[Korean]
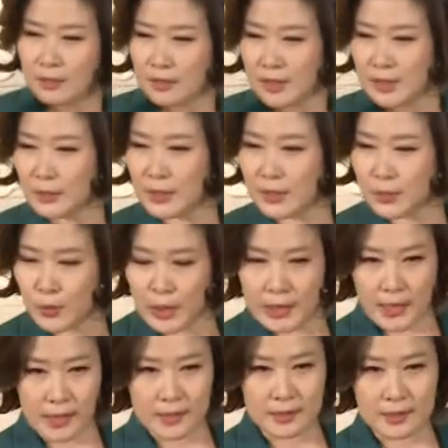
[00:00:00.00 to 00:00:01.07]
기회를 줘야
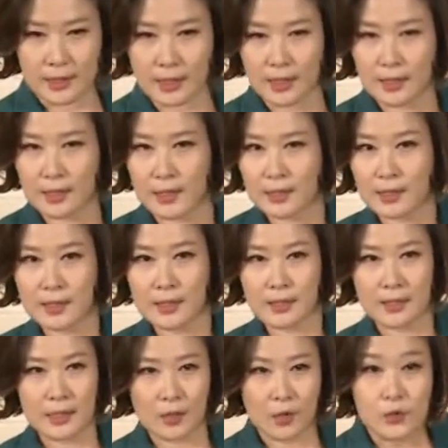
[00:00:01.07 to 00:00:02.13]
되겠는데
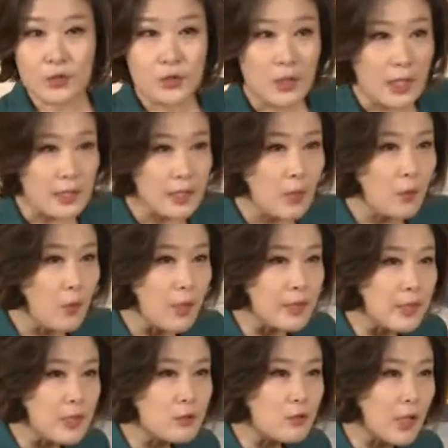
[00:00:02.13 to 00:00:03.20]
연수를 갔다 온 것
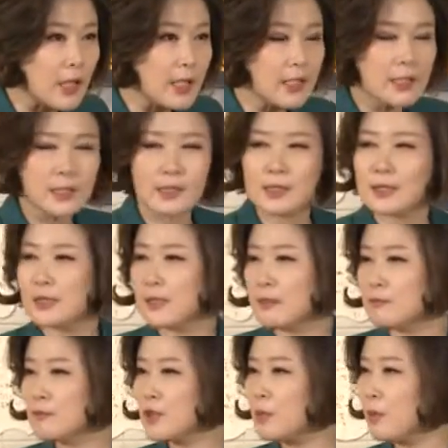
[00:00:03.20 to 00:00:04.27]
같아 누가
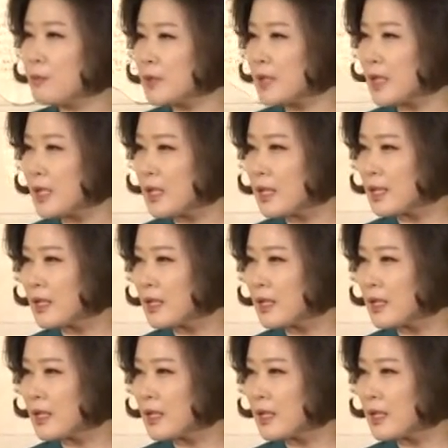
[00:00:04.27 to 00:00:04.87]
물어봅니다.